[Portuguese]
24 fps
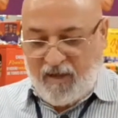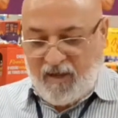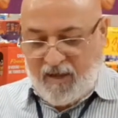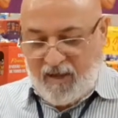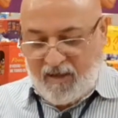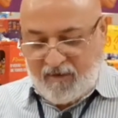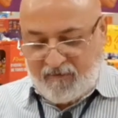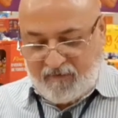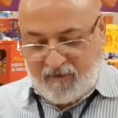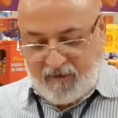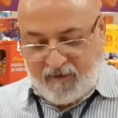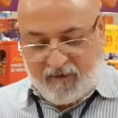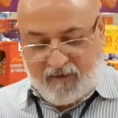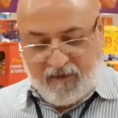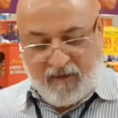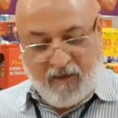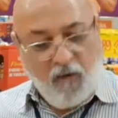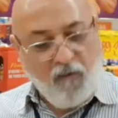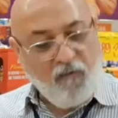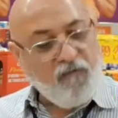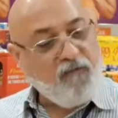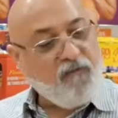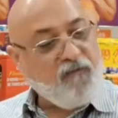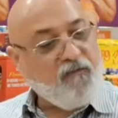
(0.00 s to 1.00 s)
Esse aqui é
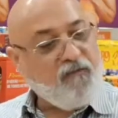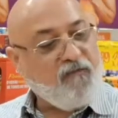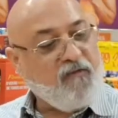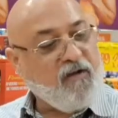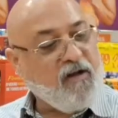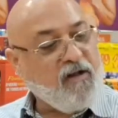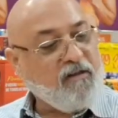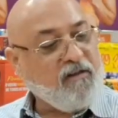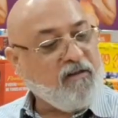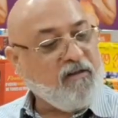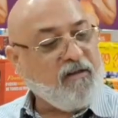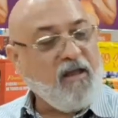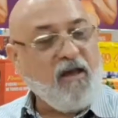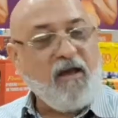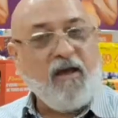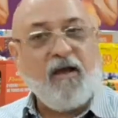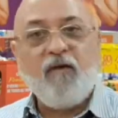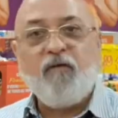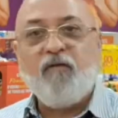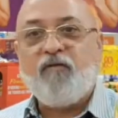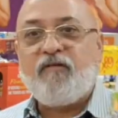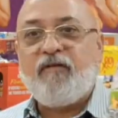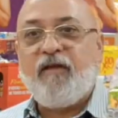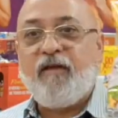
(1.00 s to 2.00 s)
o
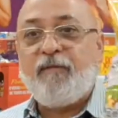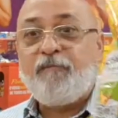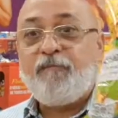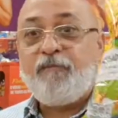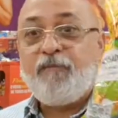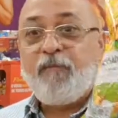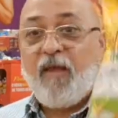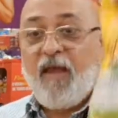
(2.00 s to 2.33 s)
Fandangos, né?